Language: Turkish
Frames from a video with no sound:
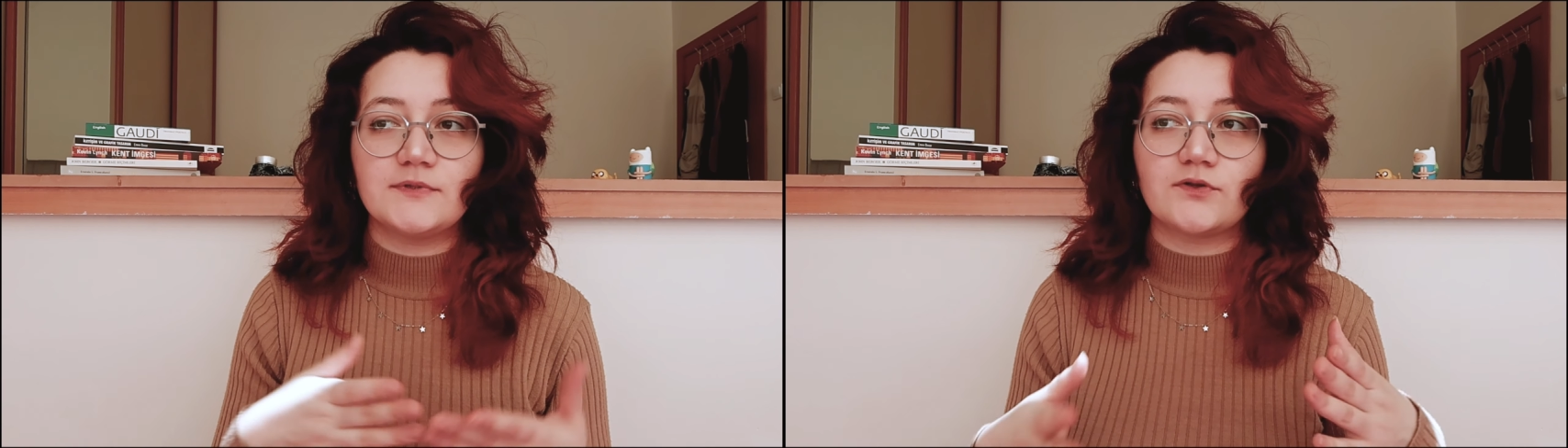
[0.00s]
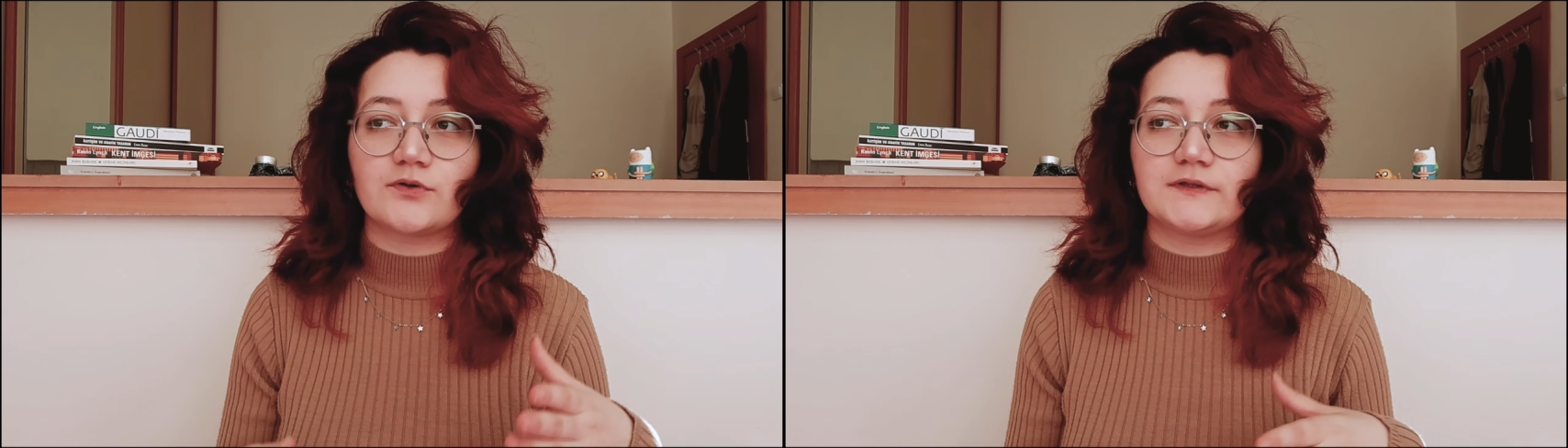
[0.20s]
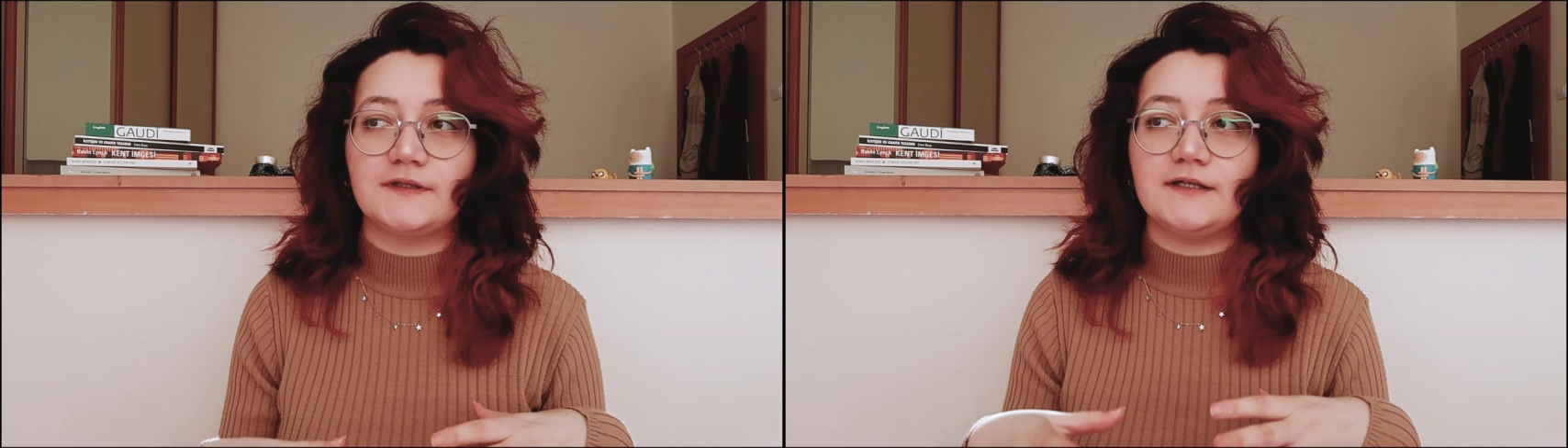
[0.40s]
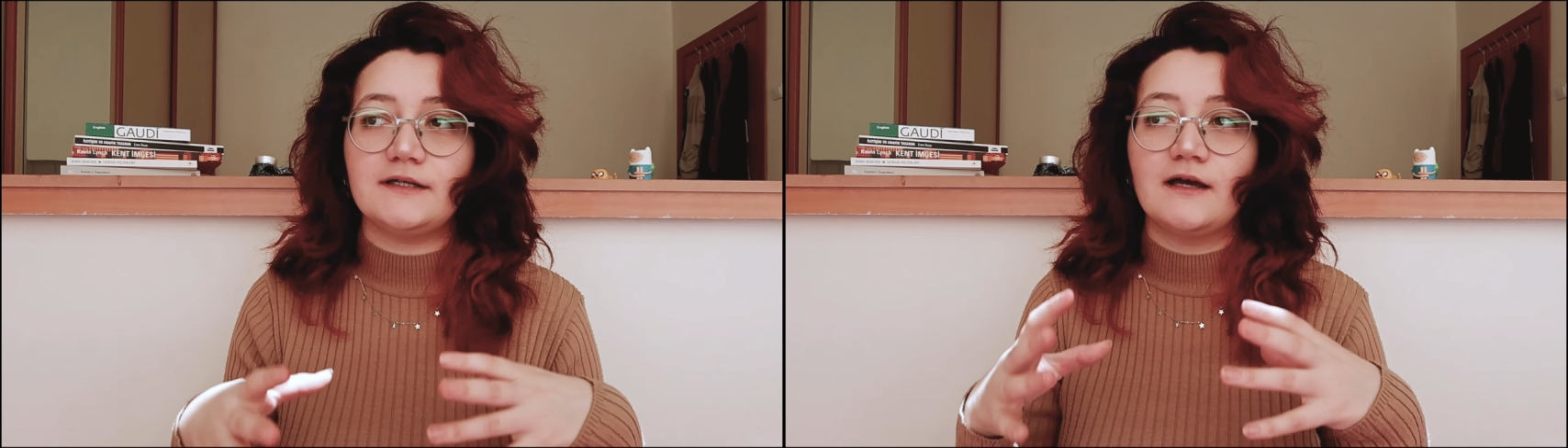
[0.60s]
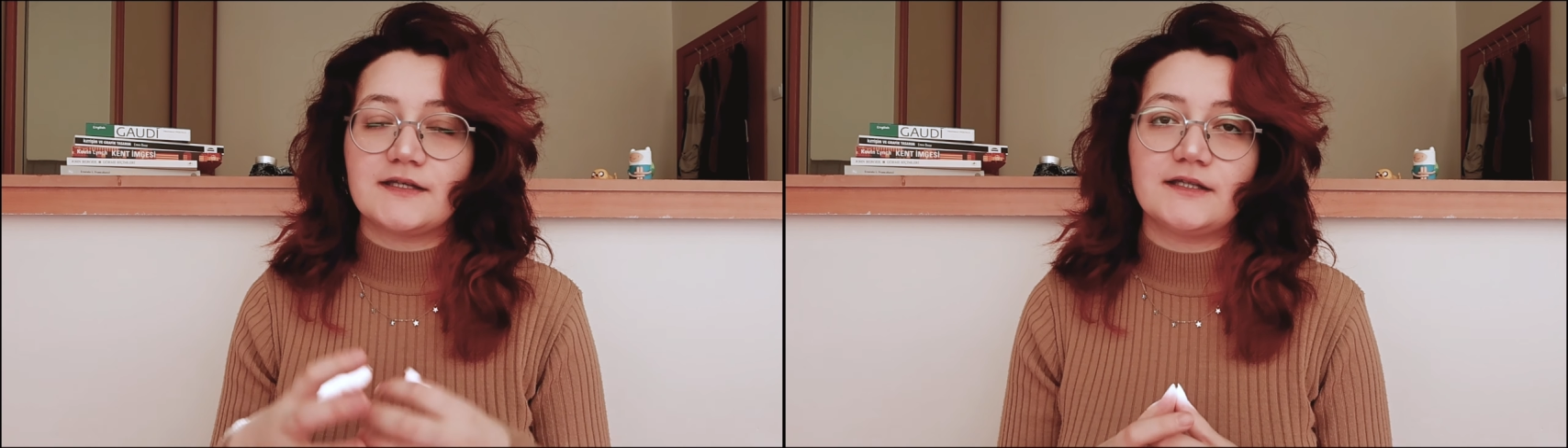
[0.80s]
bir noktada
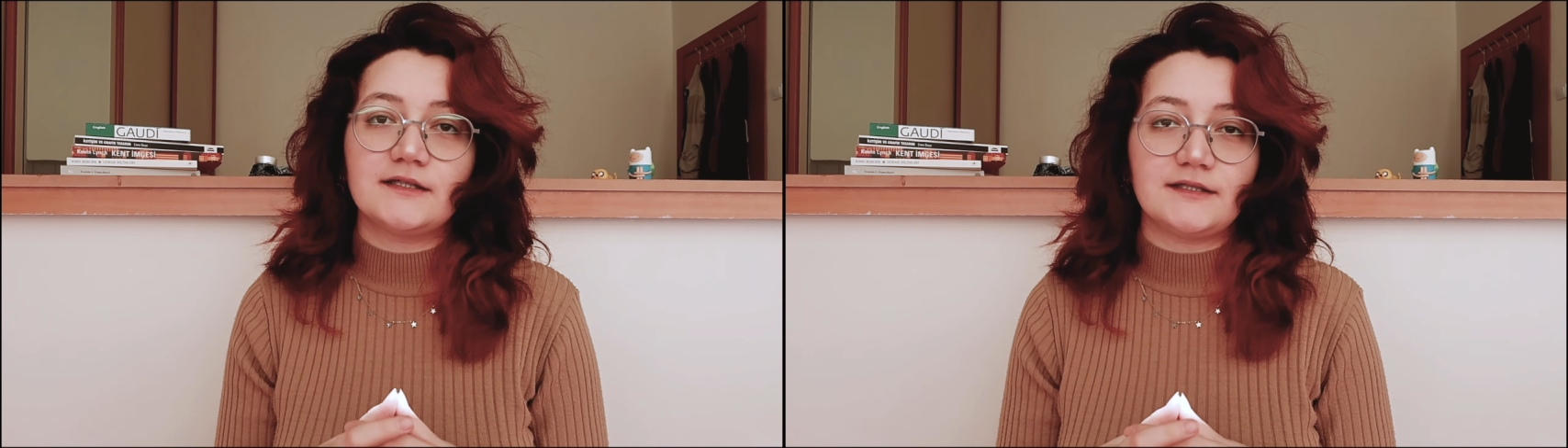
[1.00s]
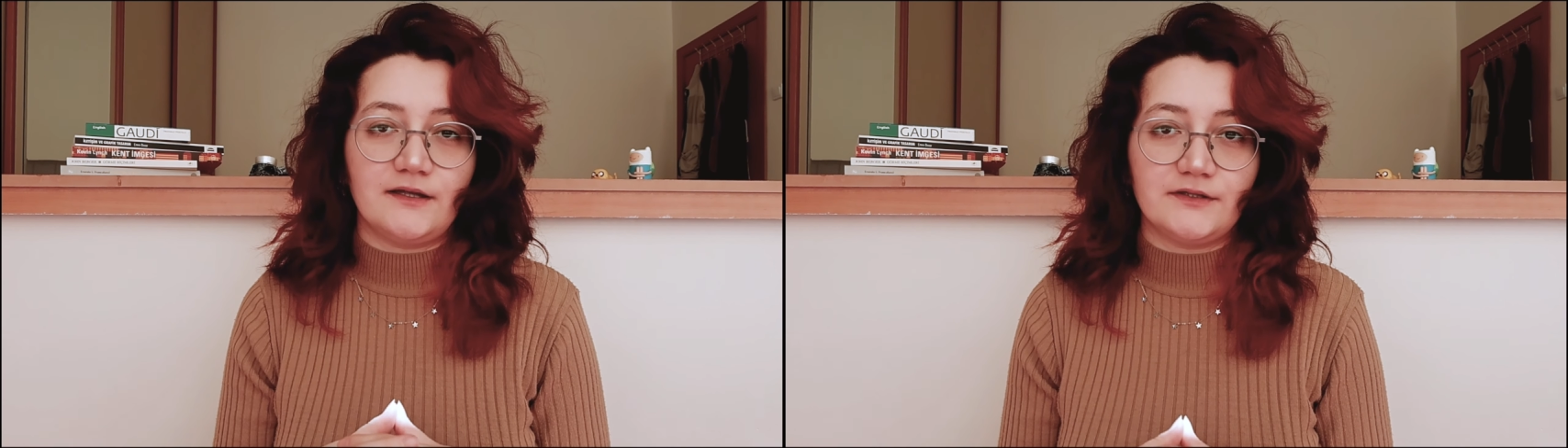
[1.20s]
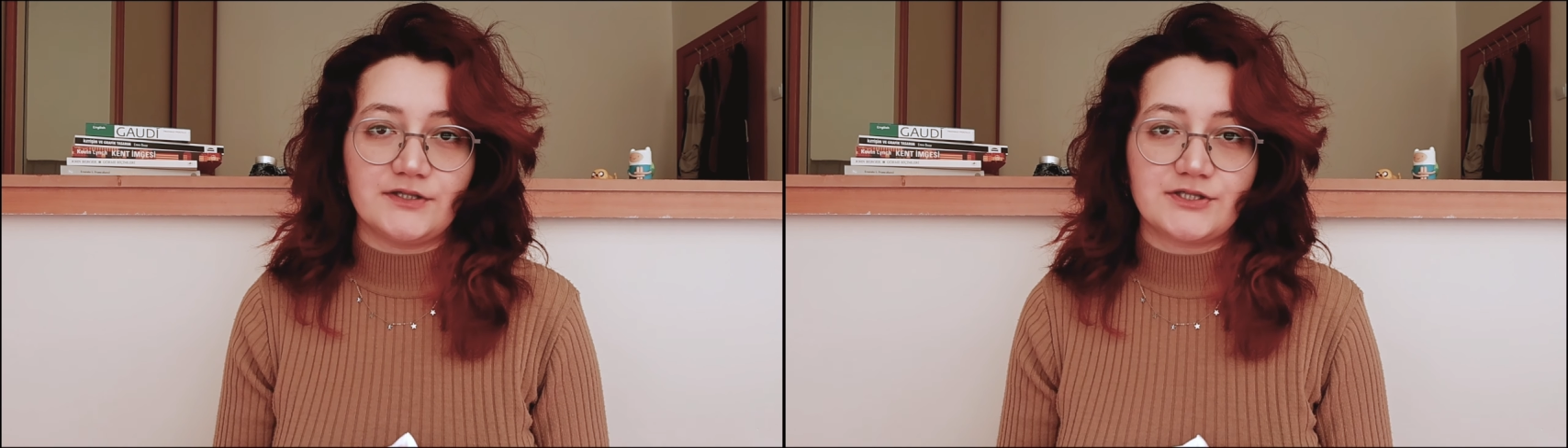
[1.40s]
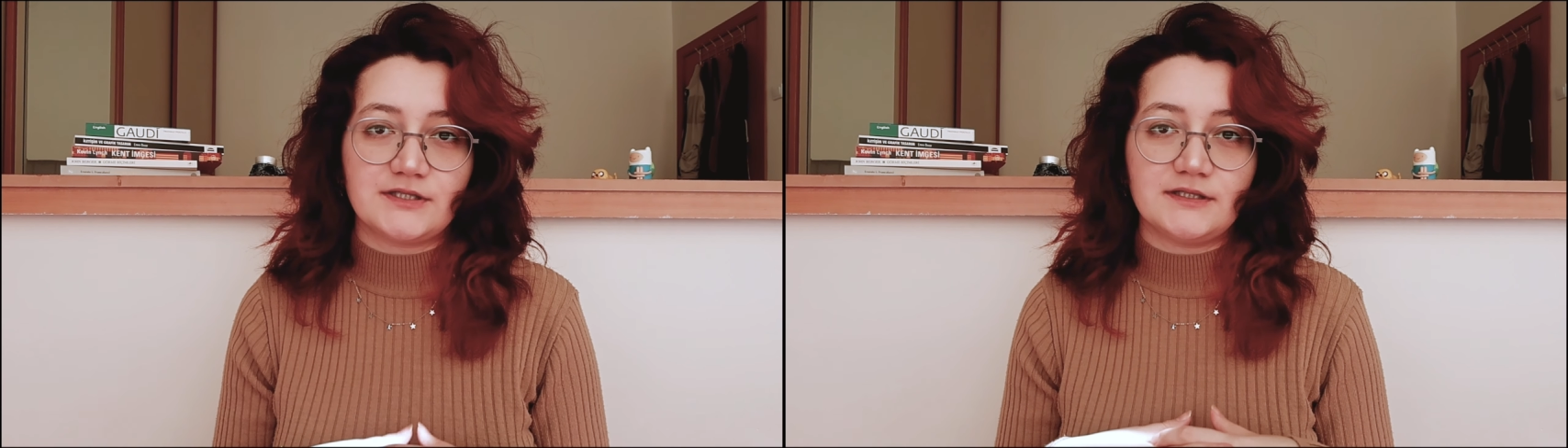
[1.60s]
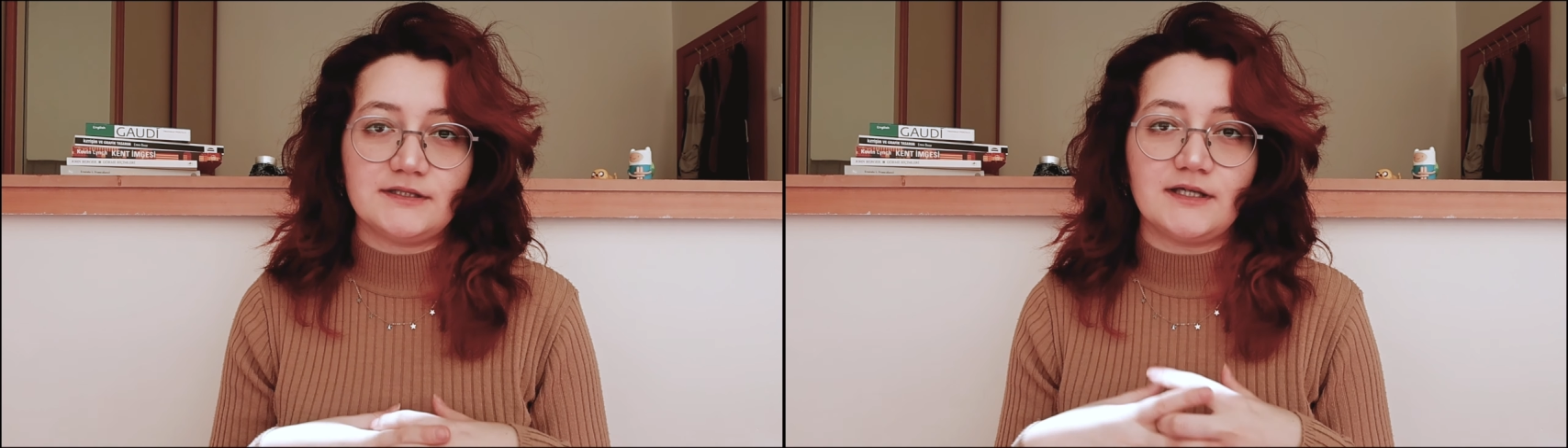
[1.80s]
zanaat
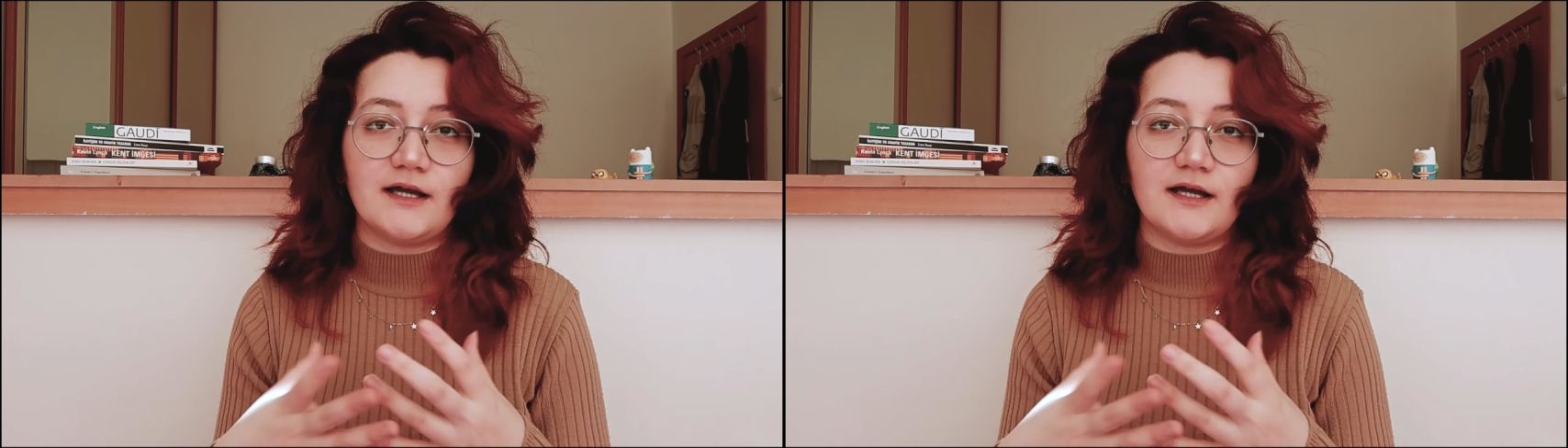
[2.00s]
anlayışının